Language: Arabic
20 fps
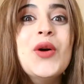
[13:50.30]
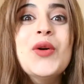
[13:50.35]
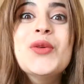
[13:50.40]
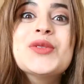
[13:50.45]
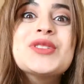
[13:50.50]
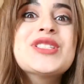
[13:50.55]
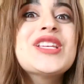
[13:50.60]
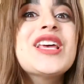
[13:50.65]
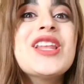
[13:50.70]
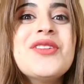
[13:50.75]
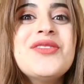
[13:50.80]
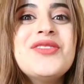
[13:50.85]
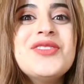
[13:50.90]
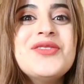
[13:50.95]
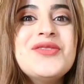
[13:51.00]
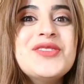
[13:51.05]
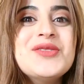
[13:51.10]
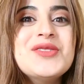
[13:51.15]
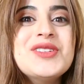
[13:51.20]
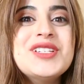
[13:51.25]
وان شاء الله في
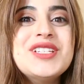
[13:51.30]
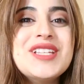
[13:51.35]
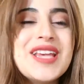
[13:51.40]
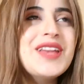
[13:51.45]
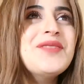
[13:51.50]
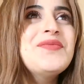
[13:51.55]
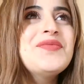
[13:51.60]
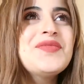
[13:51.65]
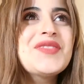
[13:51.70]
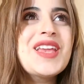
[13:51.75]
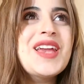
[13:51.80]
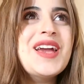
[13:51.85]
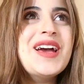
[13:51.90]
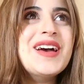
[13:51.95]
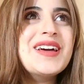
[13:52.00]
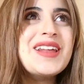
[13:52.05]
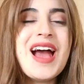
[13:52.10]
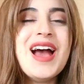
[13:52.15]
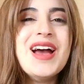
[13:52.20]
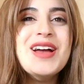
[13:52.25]
الفيديو الجاي
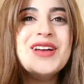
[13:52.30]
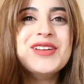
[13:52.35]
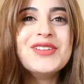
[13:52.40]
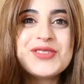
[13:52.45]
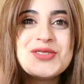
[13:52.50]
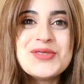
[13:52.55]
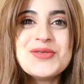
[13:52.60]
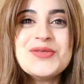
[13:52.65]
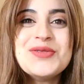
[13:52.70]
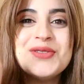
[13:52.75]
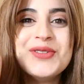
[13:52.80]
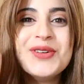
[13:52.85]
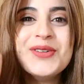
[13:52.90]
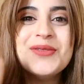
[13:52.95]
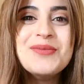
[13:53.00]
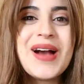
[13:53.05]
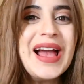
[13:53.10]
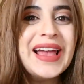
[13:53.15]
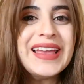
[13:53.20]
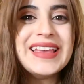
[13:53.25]
رح تشوفوا
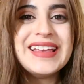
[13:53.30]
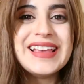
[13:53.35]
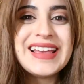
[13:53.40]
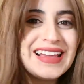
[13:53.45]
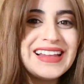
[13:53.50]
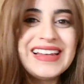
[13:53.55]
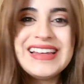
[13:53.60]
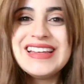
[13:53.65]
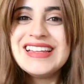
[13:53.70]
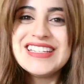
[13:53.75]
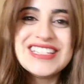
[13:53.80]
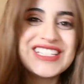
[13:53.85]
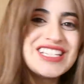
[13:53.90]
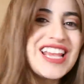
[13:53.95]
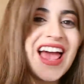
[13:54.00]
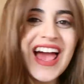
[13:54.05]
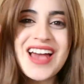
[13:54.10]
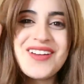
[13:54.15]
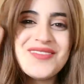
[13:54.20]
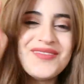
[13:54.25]
معي
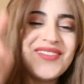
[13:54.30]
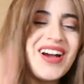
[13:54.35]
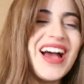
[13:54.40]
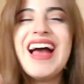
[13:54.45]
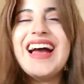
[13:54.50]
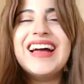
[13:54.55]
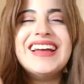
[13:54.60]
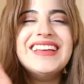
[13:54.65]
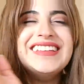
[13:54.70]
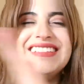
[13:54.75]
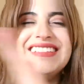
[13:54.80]
الجامعه